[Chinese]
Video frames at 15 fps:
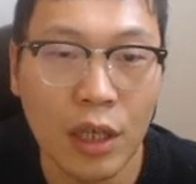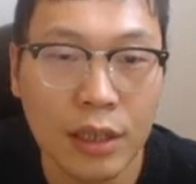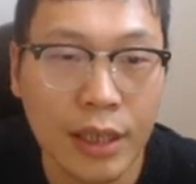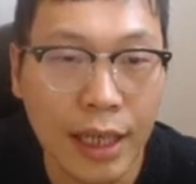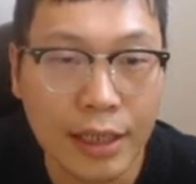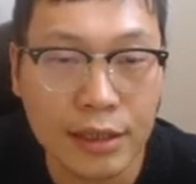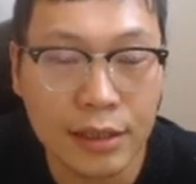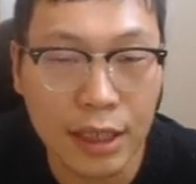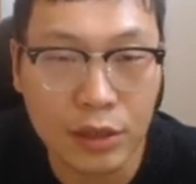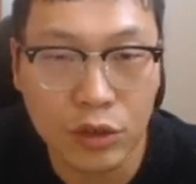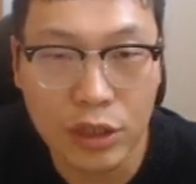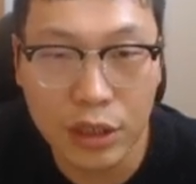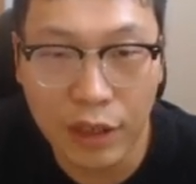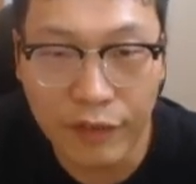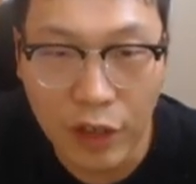你看现在就
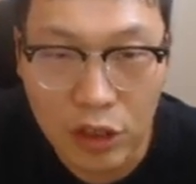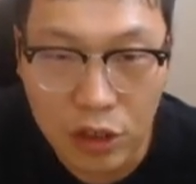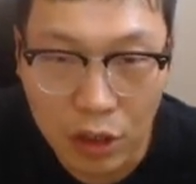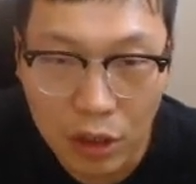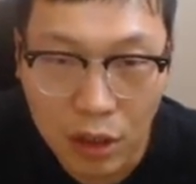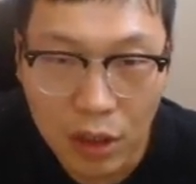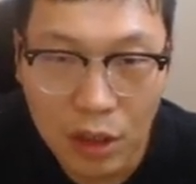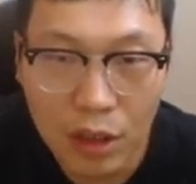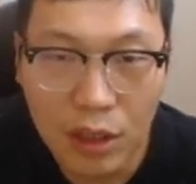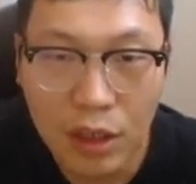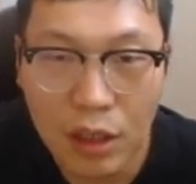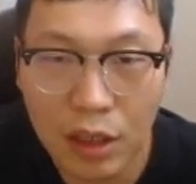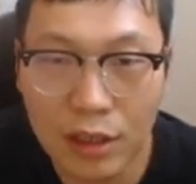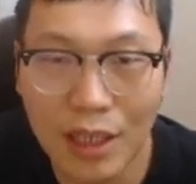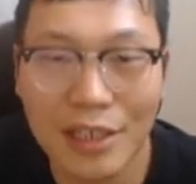是一个防守，
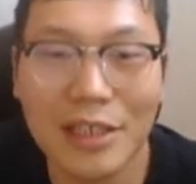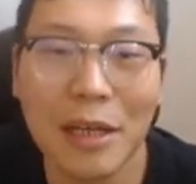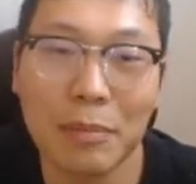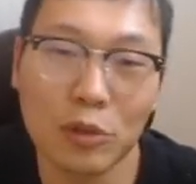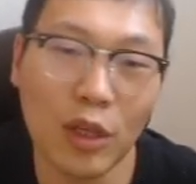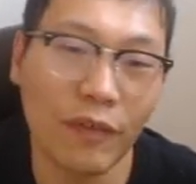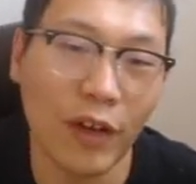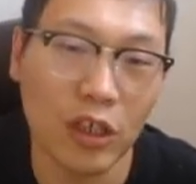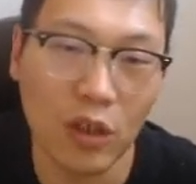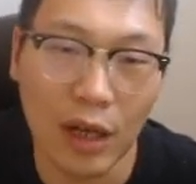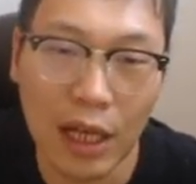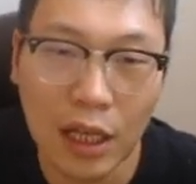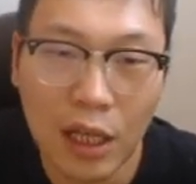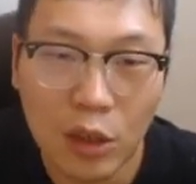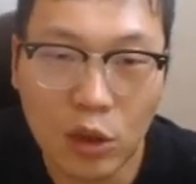呃，但是也不算防守
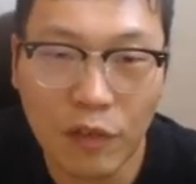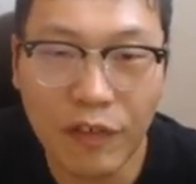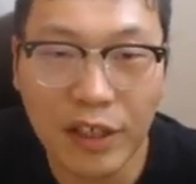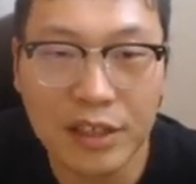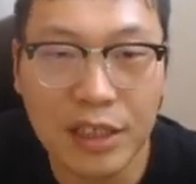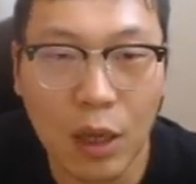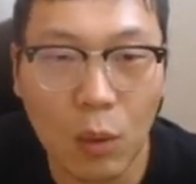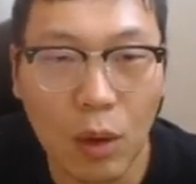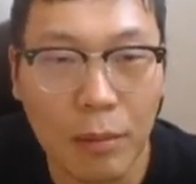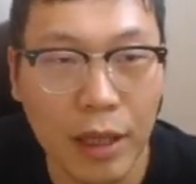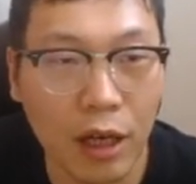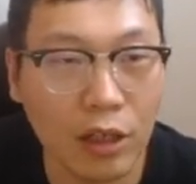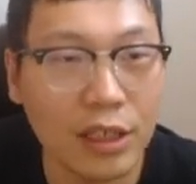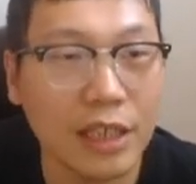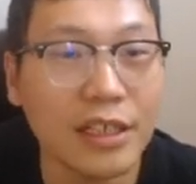了，对方将我们
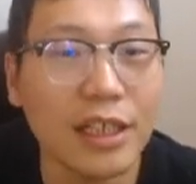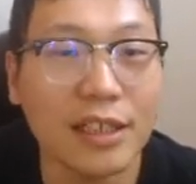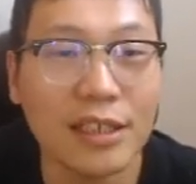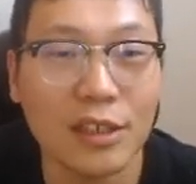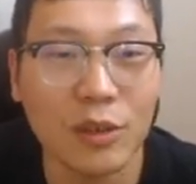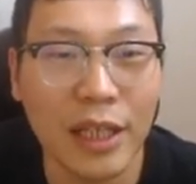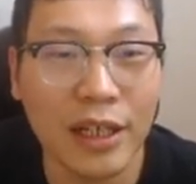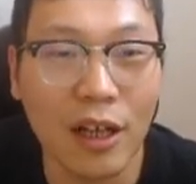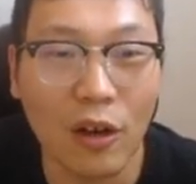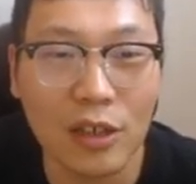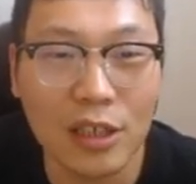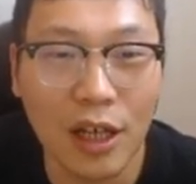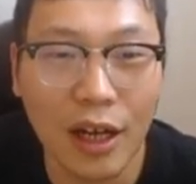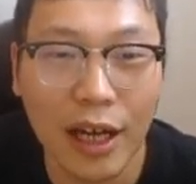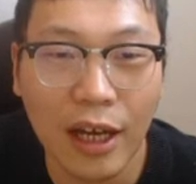哦。但这个棋有点搞
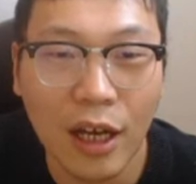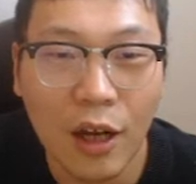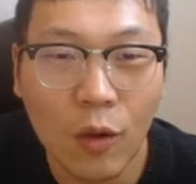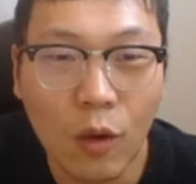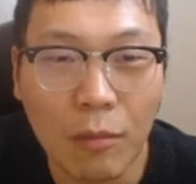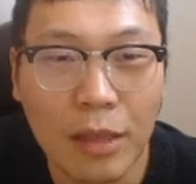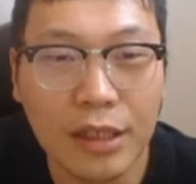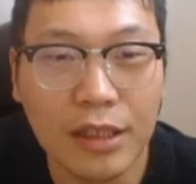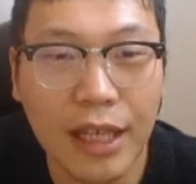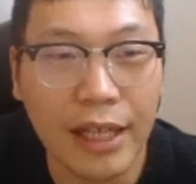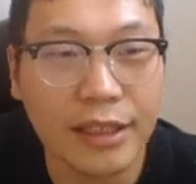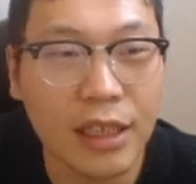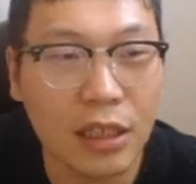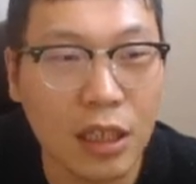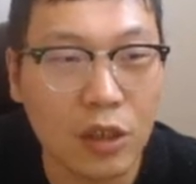笑哎，我们
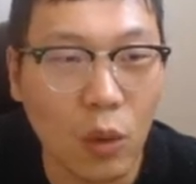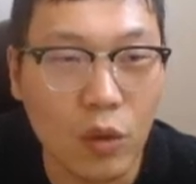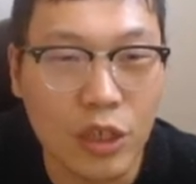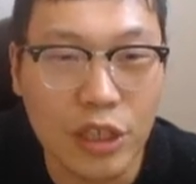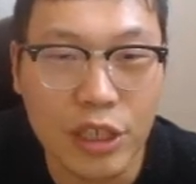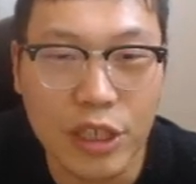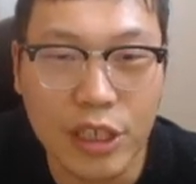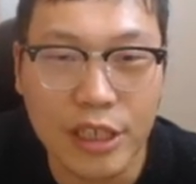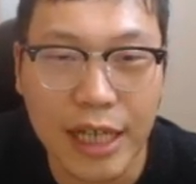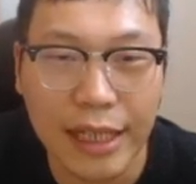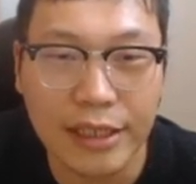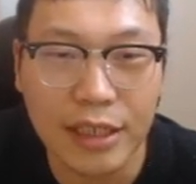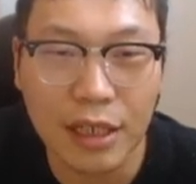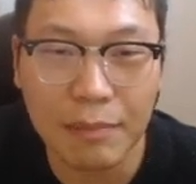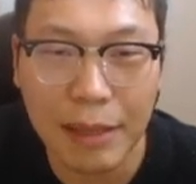垫将的同时
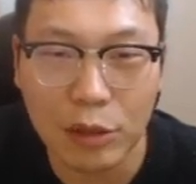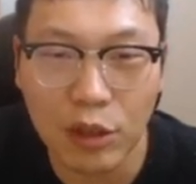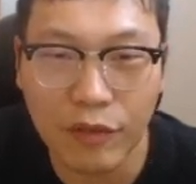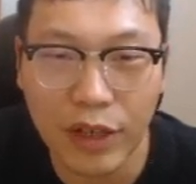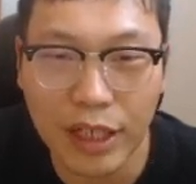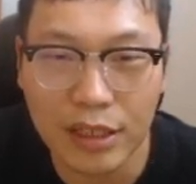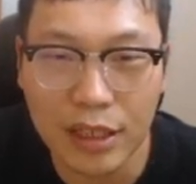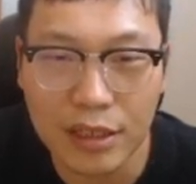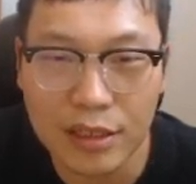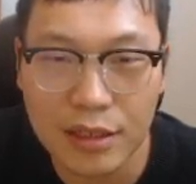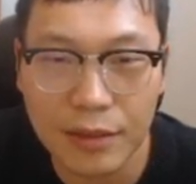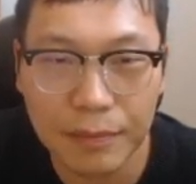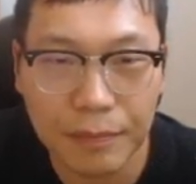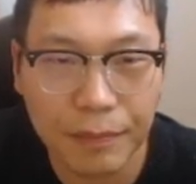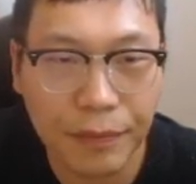闪将，把对方也将死，
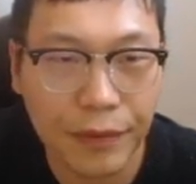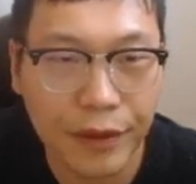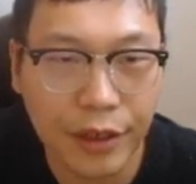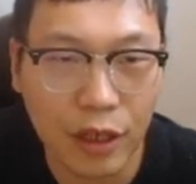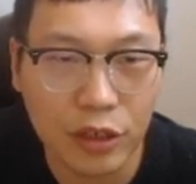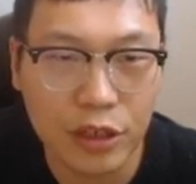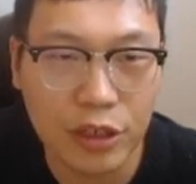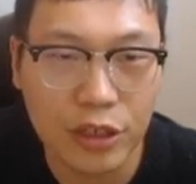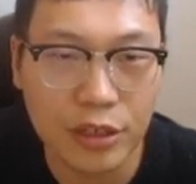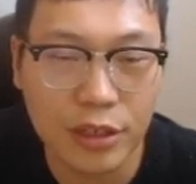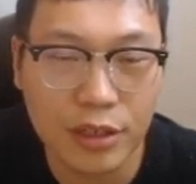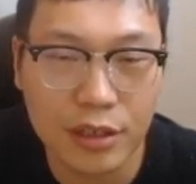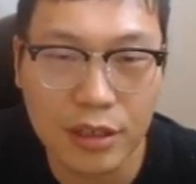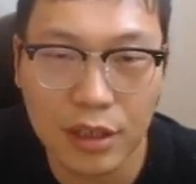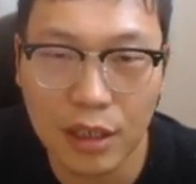然后车吃第
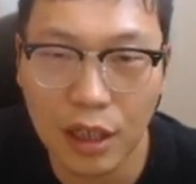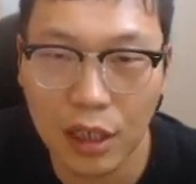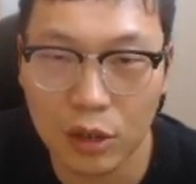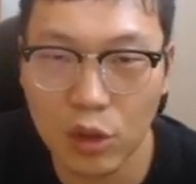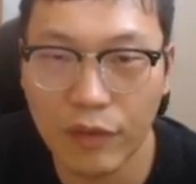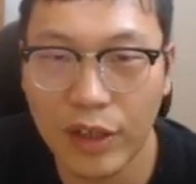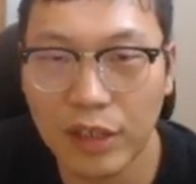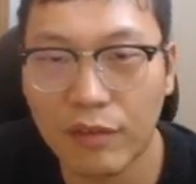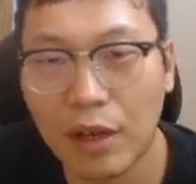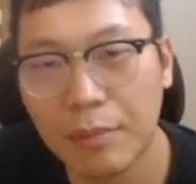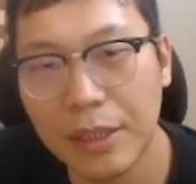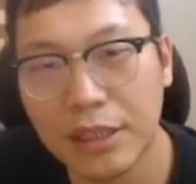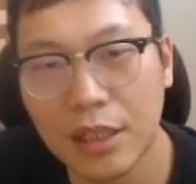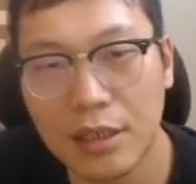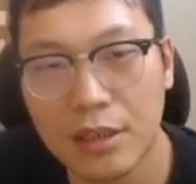四啊，对方的王
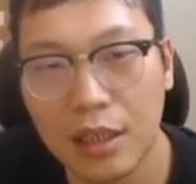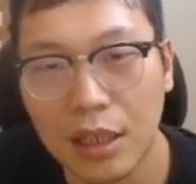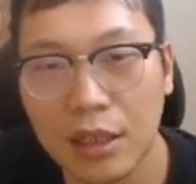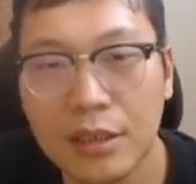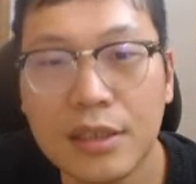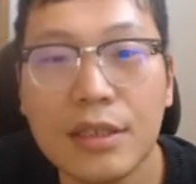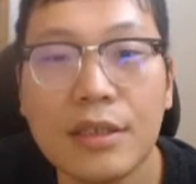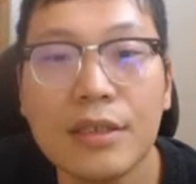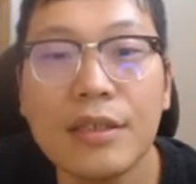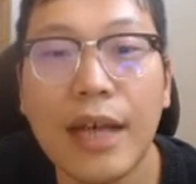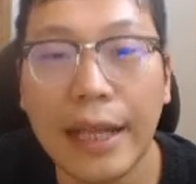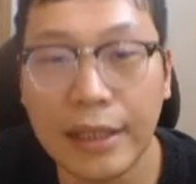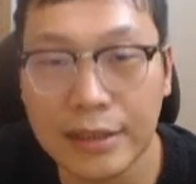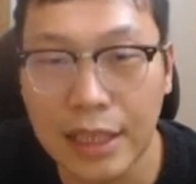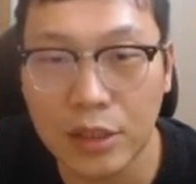被将死，了，祭四
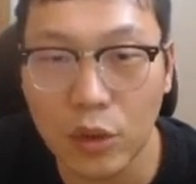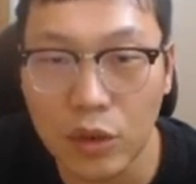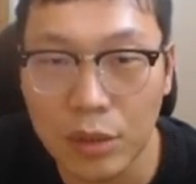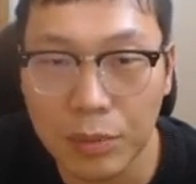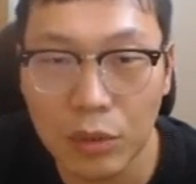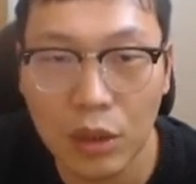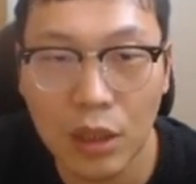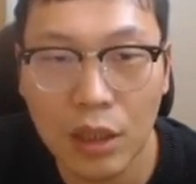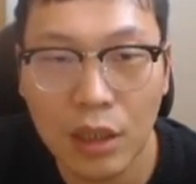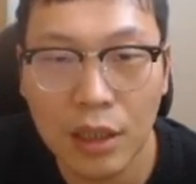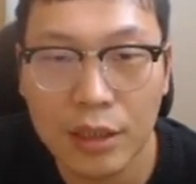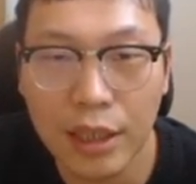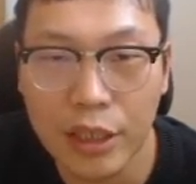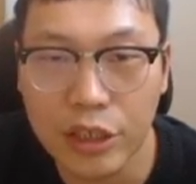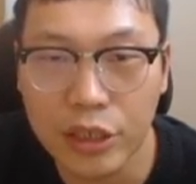还能再走一步，
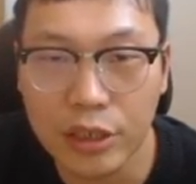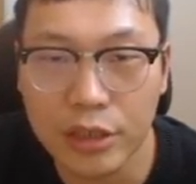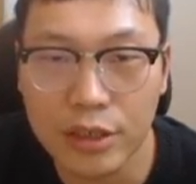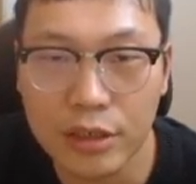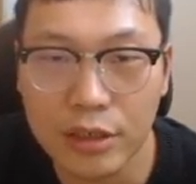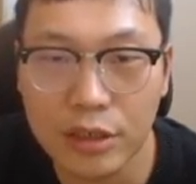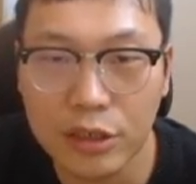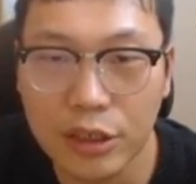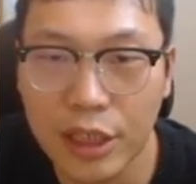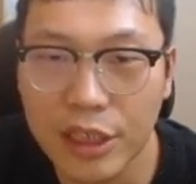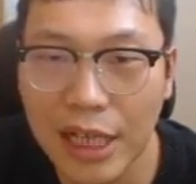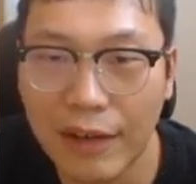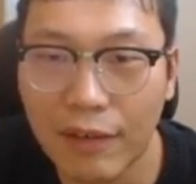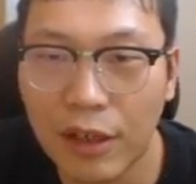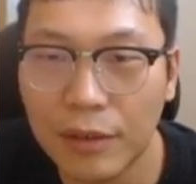但是车祭四直接
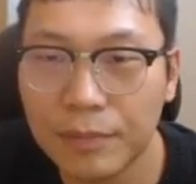杀王。